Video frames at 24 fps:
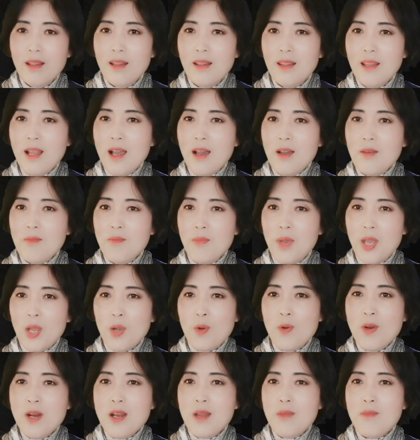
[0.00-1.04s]
那美
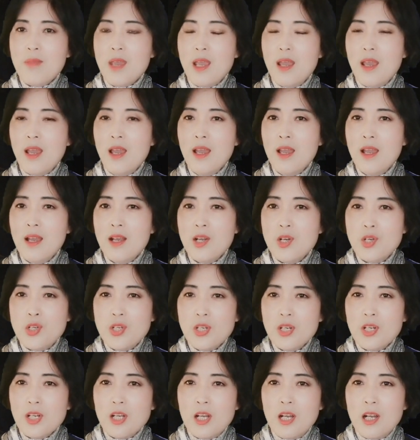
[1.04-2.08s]
国人民
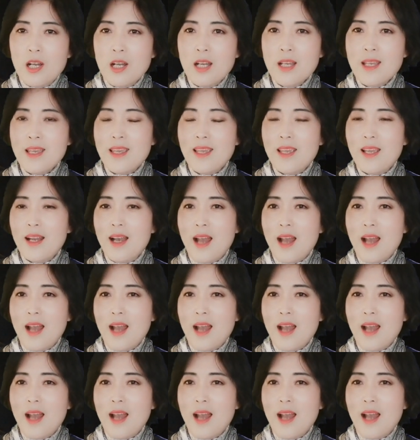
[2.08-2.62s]
是可以